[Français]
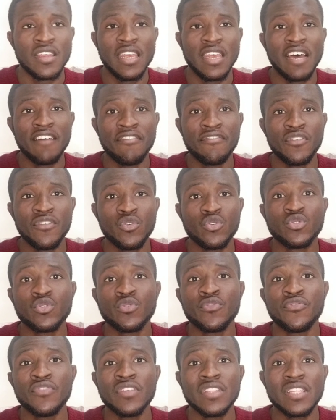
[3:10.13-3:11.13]
La
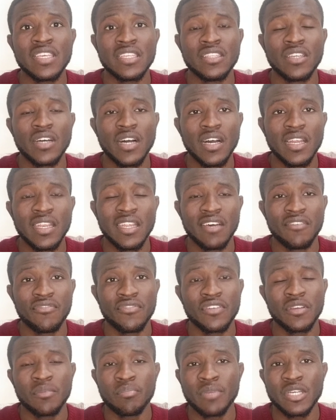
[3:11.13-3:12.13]
philosophie n'aidera l'Afrique